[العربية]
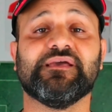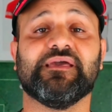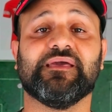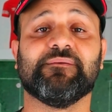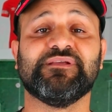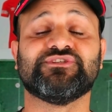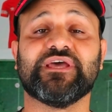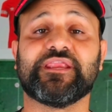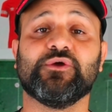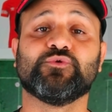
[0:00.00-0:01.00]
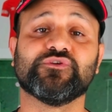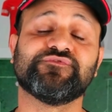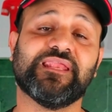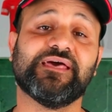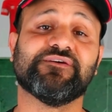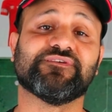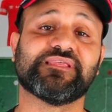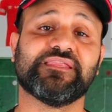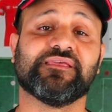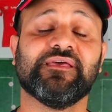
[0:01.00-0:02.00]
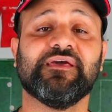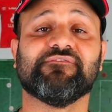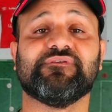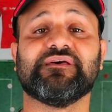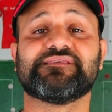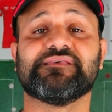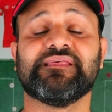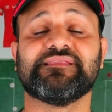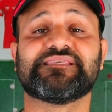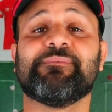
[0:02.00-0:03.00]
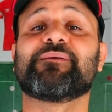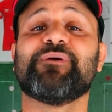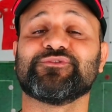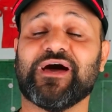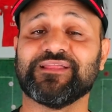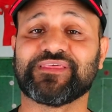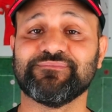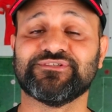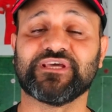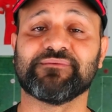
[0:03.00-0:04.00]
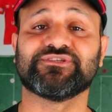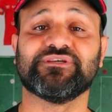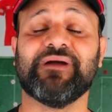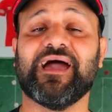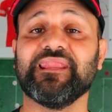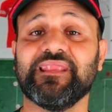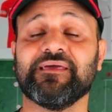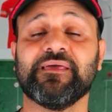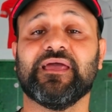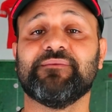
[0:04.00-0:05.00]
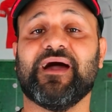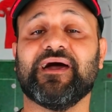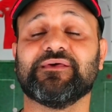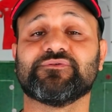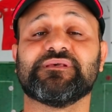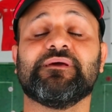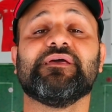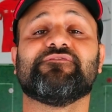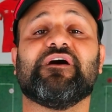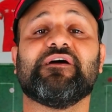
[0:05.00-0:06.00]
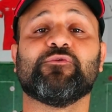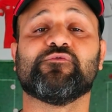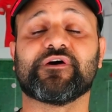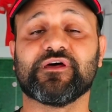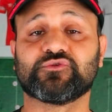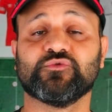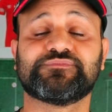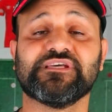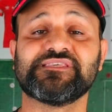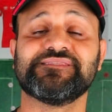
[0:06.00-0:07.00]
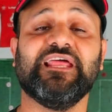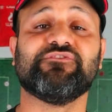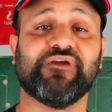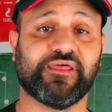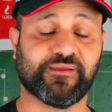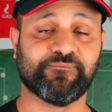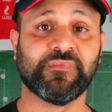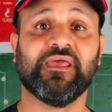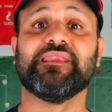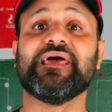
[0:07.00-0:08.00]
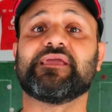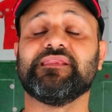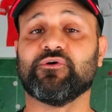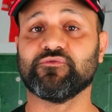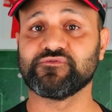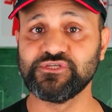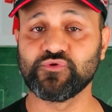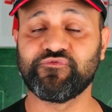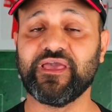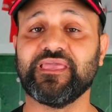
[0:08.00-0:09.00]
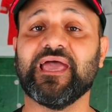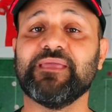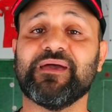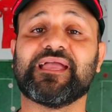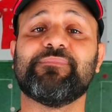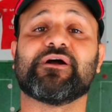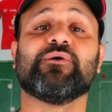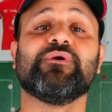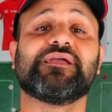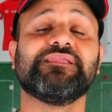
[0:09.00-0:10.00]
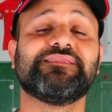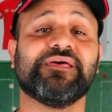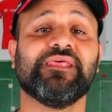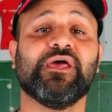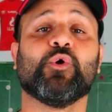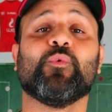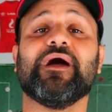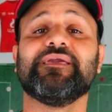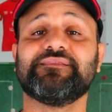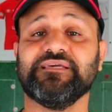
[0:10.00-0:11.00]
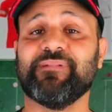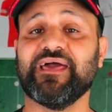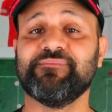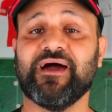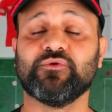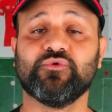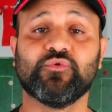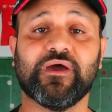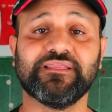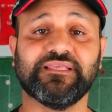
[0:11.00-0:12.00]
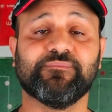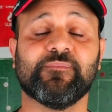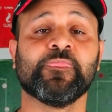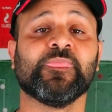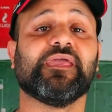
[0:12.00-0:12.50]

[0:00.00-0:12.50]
إيه، بن شرقي وشفنا الهدف الثاني في نادي نادي الزمالك برضه عن طريق بن شرقي ماتش المحله المحله فاوفراته بتصنع الفارق لكن لو زيزو فايق هيبقى جبهه قويه جدا وهيتعب علي معلول وهيتعب